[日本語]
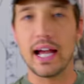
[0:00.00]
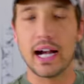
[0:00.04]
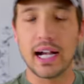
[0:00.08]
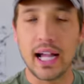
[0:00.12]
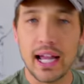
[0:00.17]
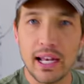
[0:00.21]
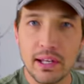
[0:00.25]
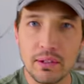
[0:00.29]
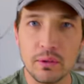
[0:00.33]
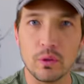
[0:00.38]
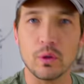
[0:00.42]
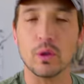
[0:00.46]
流
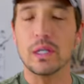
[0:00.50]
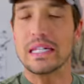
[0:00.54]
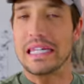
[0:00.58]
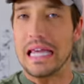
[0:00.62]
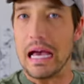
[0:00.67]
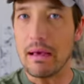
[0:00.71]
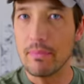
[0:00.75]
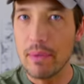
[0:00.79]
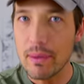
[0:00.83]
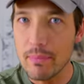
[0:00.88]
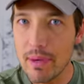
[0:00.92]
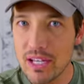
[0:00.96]
れるのを
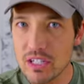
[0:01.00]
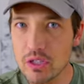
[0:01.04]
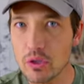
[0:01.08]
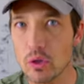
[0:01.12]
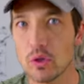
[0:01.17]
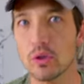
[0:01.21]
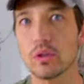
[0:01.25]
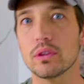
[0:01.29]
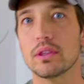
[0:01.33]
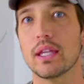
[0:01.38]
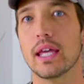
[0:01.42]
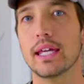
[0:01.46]
やめま
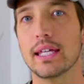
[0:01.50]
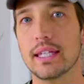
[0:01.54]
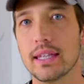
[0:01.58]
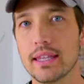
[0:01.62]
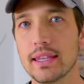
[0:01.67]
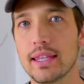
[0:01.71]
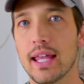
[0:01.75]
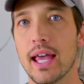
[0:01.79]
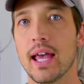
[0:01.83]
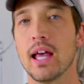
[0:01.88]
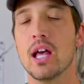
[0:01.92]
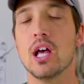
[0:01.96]
しょうって言っ
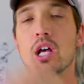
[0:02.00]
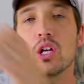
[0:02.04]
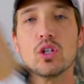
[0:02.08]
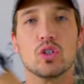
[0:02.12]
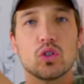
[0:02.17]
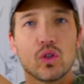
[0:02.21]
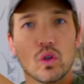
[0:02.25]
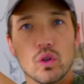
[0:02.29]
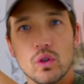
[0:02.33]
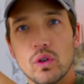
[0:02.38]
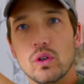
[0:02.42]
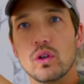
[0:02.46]
て、
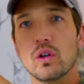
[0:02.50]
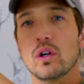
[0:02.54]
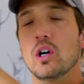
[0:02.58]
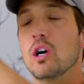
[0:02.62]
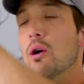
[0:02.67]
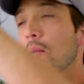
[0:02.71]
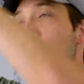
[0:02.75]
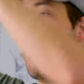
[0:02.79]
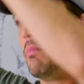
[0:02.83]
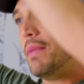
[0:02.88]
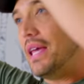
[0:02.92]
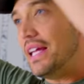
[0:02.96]
その
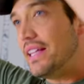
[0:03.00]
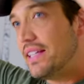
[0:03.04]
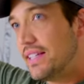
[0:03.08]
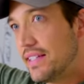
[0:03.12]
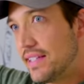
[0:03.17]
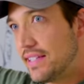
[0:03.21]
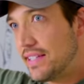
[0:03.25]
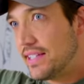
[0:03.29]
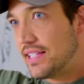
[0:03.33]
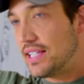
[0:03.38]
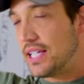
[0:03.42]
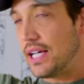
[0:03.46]
めっ
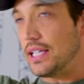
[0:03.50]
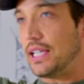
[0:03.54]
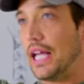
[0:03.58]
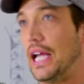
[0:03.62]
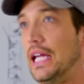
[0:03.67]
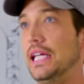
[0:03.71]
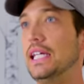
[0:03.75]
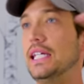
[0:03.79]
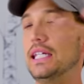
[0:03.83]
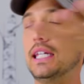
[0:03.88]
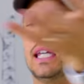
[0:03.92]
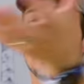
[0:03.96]
ちゃ
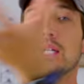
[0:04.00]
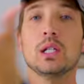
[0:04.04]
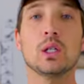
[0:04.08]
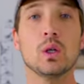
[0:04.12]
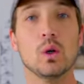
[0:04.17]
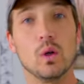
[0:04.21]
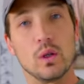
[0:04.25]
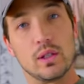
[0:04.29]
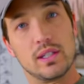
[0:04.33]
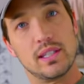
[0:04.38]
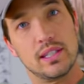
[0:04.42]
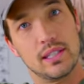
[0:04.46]
大金
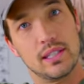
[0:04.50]
の